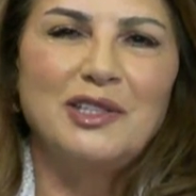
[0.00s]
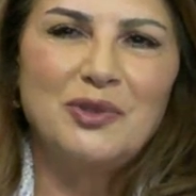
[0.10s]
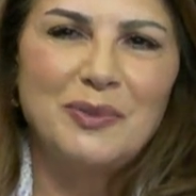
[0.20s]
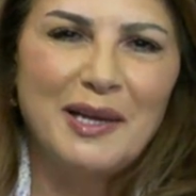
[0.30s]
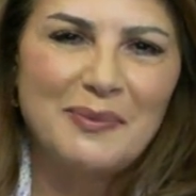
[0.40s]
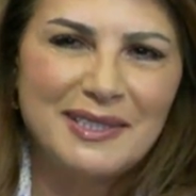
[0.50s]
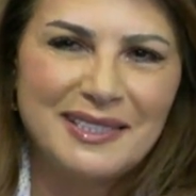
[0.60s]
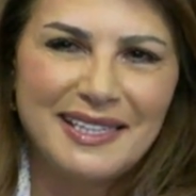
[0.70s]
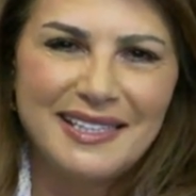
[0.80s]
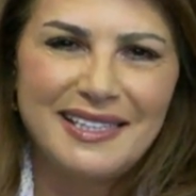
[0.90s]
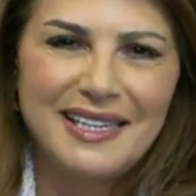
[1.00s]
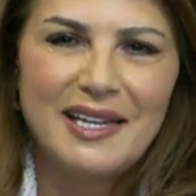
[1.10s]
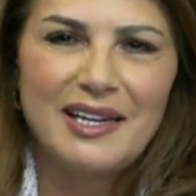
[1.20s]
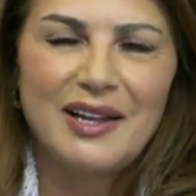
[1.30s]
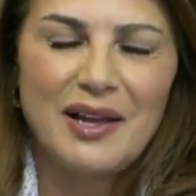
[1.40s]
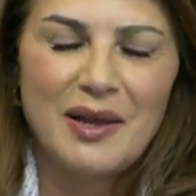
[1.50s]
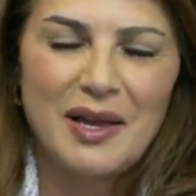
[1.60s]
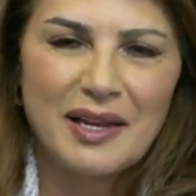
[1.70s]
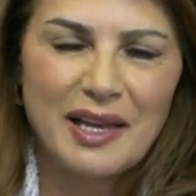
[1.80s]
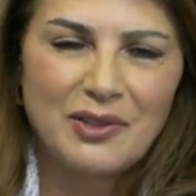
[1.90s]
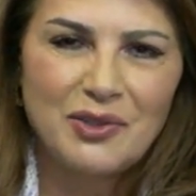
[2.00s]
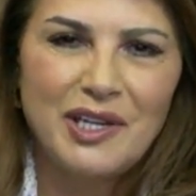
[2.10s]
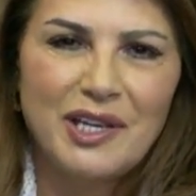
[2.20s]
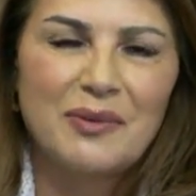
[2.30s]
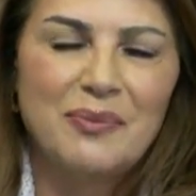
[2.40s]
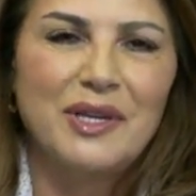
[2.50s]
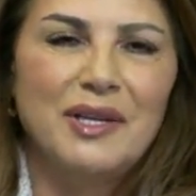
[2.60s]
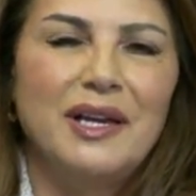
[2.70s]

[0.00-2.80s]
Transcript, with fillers: مع المسيحيه الكاثوليك ب